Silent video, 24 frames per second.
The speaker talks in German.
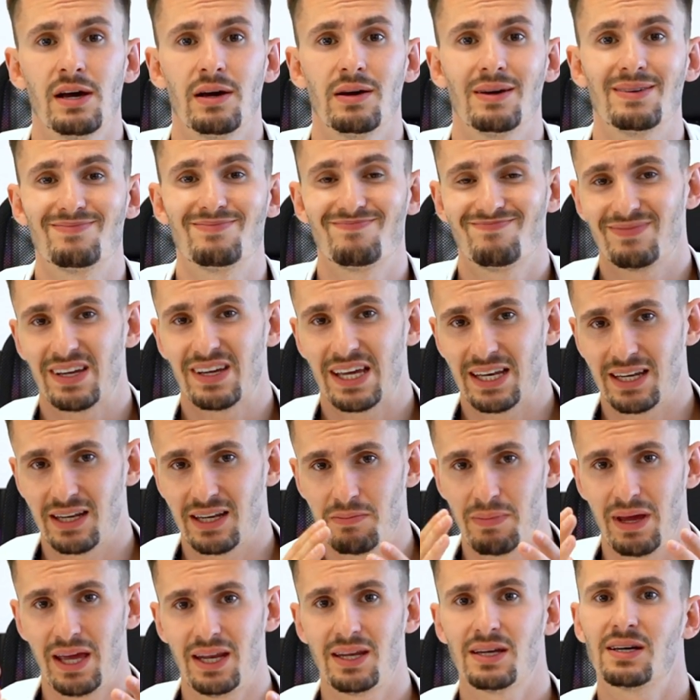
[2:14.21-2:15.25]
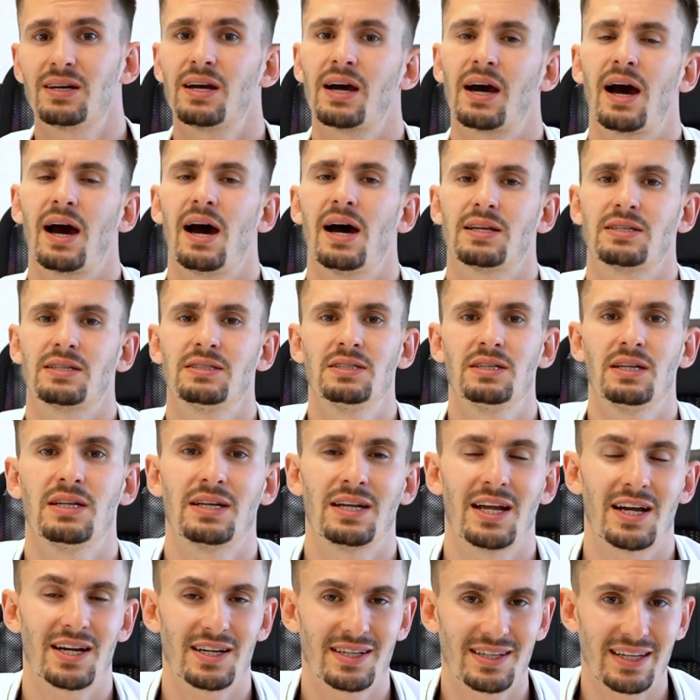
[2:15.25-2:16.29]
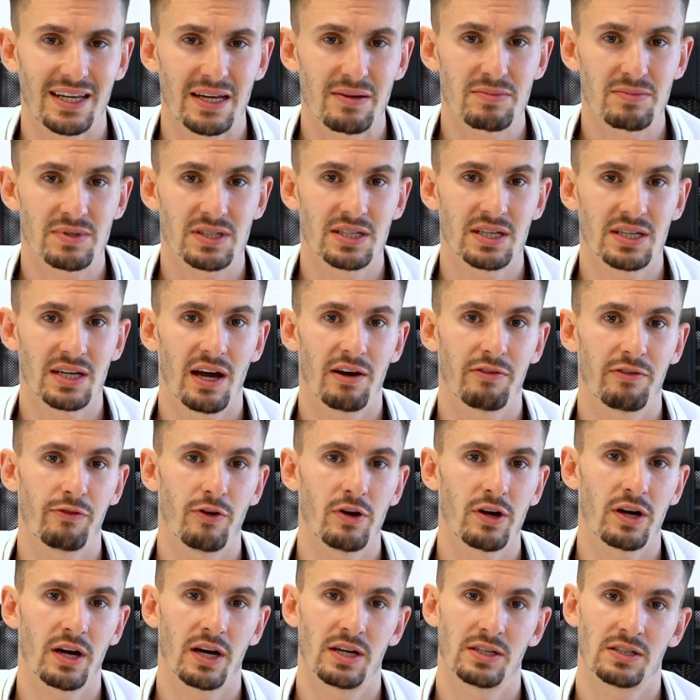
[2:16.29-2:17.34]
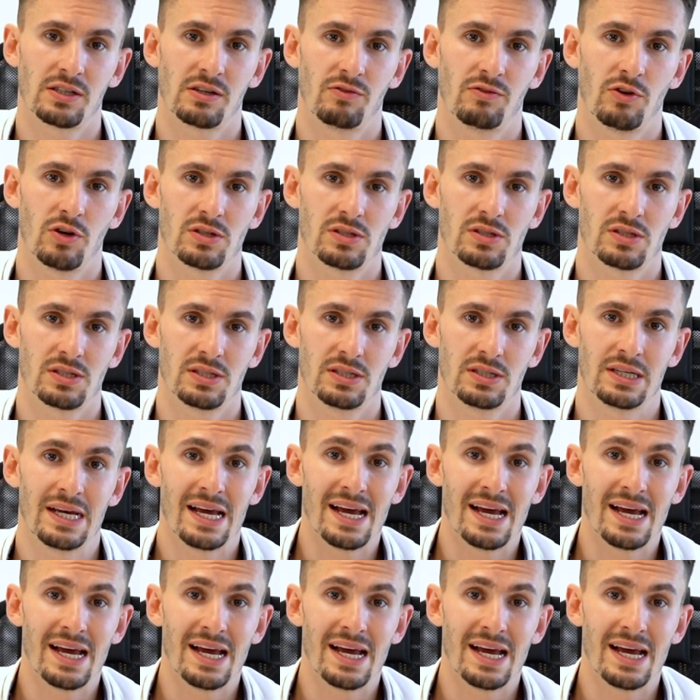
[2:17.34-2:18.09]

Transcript: in die Medien geraten, nachdem sie erfolgreich geworden sind.